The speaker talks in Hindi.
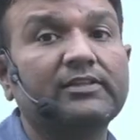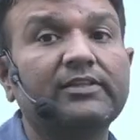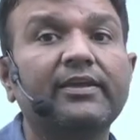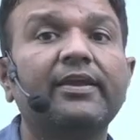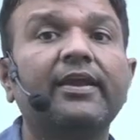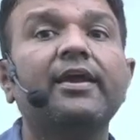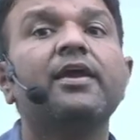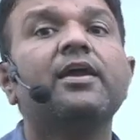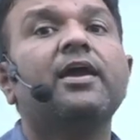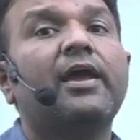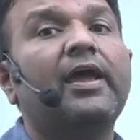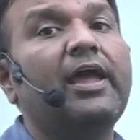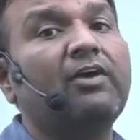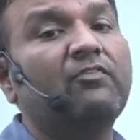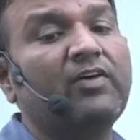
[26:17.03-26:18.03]
हैं
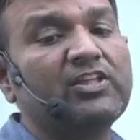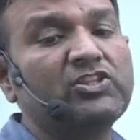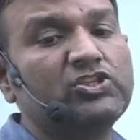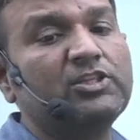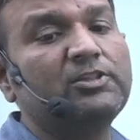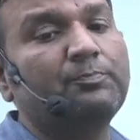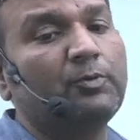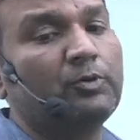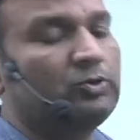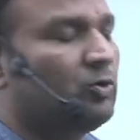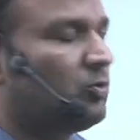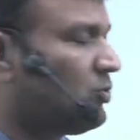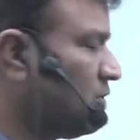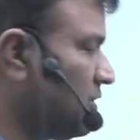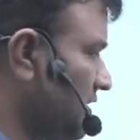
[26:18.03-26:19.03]
अवांछित पौधों को
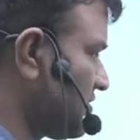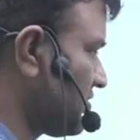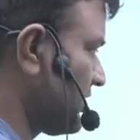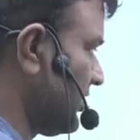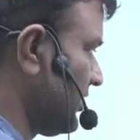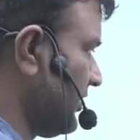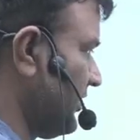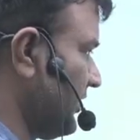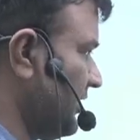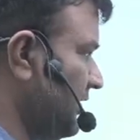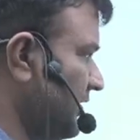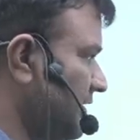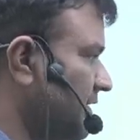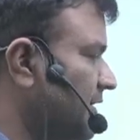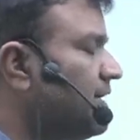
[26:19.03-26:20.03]
नष्ट करने के
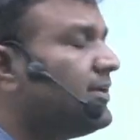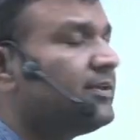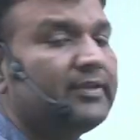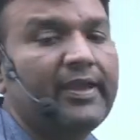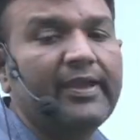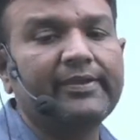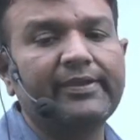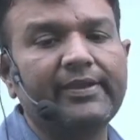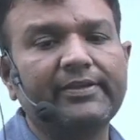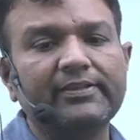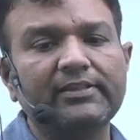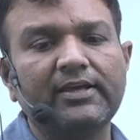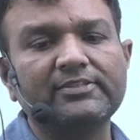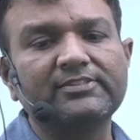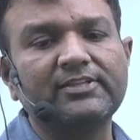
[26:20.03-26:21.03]
लिए ये
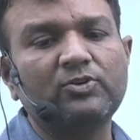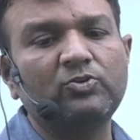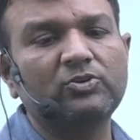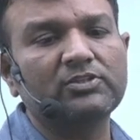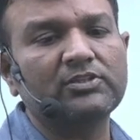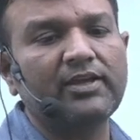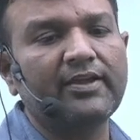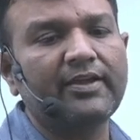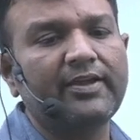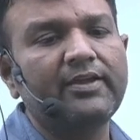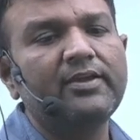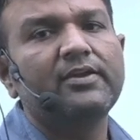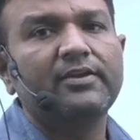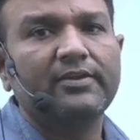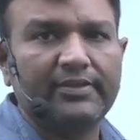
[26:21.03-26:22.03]
कीटनाशक होता है
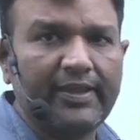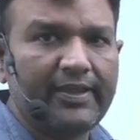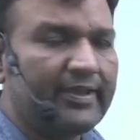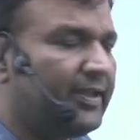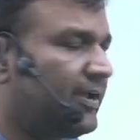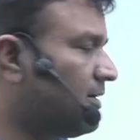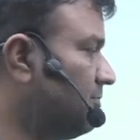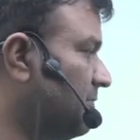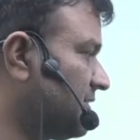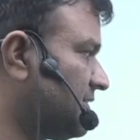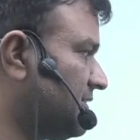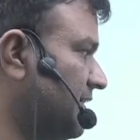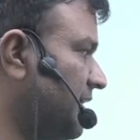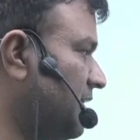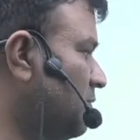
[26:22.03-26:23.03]
ये एक
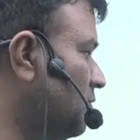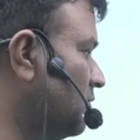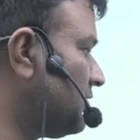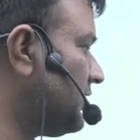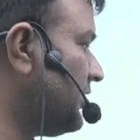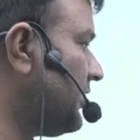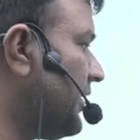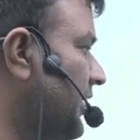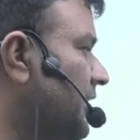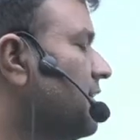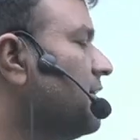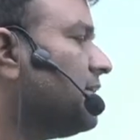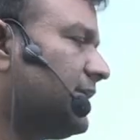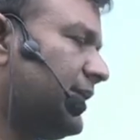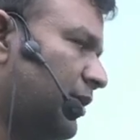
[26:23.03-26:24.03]
मशीन होती है
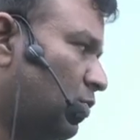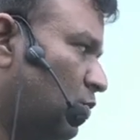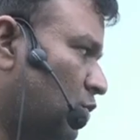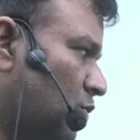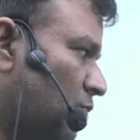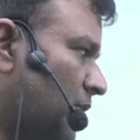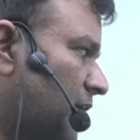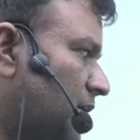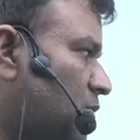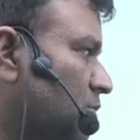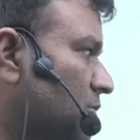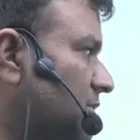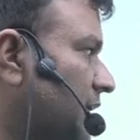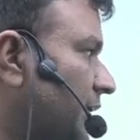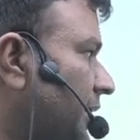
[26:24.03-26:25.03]
ये उर्वरक
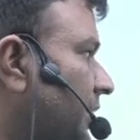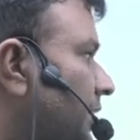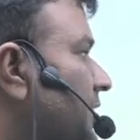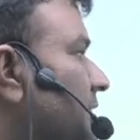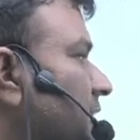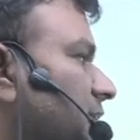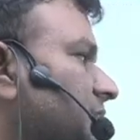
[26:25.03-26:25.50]
होता है या